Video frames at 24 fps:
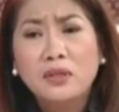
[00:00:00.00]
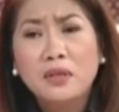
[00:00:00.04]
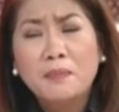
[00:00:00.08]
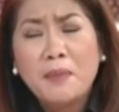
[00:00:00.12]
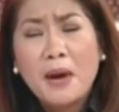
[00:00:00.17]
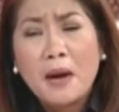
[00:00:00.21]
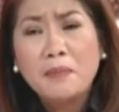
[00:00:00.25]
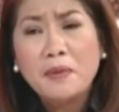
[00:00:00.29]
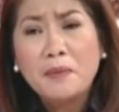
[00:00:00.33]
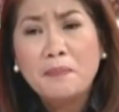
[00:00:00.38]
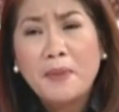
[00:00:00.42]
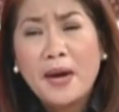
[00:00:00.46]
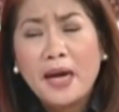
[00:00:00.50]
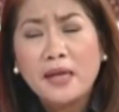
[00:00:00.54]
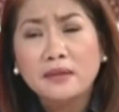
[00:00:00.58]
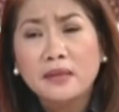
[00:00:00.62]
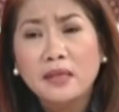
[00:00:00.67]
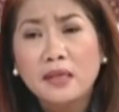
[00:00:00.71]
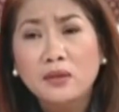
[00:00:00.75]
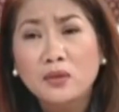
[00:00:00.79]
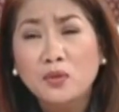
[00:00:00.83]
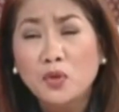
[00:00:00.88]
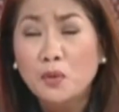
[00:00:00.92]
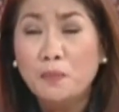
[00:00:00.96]
ba ito
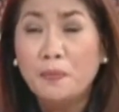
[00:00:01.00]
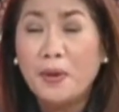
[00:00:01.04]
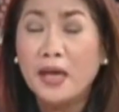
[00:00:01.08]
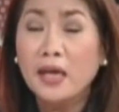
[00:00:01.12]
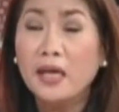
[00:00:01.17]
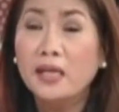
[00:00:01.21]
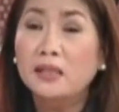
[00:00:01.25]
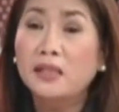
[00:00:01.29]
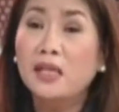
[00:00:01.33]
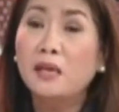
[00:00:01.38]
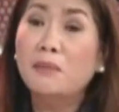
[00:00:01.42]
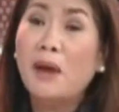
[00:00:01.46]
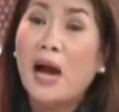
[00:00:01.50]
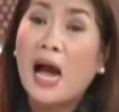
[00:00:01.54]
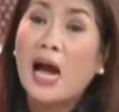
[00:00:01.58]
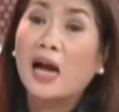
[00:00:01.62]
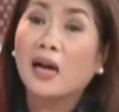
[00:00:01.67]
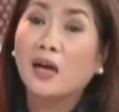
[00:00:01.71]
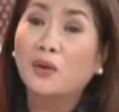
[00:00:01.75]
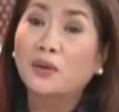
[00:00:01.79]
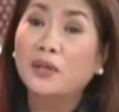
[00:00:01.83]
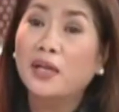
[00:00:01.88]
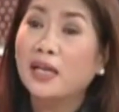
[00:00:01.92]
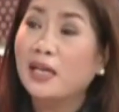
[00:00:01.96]
napapapatent upang hindi
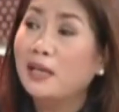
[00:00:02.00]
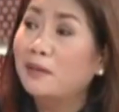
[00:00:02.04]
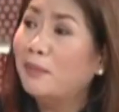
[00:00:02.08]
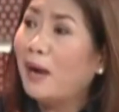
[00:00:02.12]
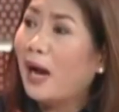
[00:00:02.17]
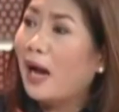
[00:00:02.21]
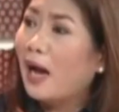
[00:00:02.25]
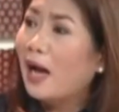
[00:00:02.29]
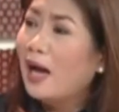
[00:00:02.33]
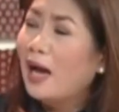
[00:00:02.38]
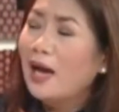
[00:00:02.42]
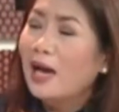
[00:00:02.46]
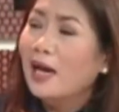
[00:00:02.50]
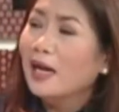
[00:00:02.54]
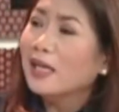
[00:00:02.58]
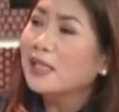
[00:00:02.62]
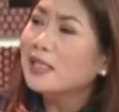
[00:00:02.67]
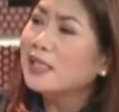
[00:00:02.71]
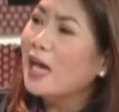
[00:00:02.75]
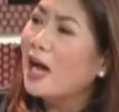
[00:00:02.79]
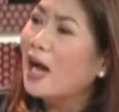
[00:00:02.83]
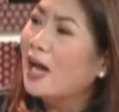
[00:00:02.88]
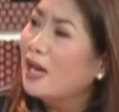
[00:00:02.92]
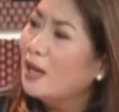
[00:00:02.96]
maagaw ng iba?
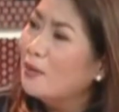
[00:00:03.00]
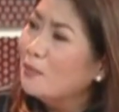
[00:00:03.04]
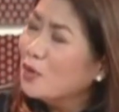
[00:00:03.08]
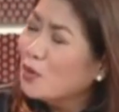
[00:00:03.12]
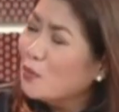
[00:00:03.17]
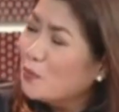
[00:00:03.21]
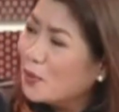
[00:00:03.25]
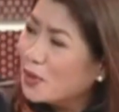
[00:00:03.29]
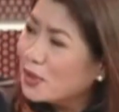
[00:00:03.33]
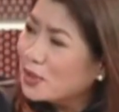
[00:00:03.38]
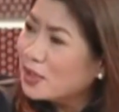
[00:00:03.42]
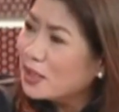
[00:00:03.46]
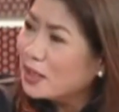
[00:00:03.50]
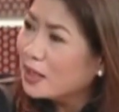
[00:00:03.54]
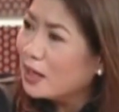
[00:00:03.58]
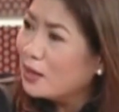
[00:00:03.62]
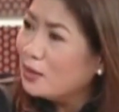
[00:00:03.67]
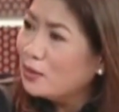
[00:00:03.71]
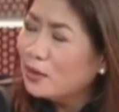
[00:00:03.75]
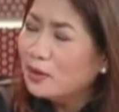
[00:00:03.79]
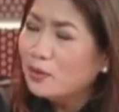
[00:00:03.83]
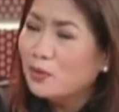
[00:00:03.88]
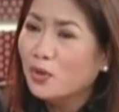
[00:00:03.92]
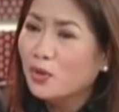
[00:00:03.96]
Kasi alam ko uh, po, sir,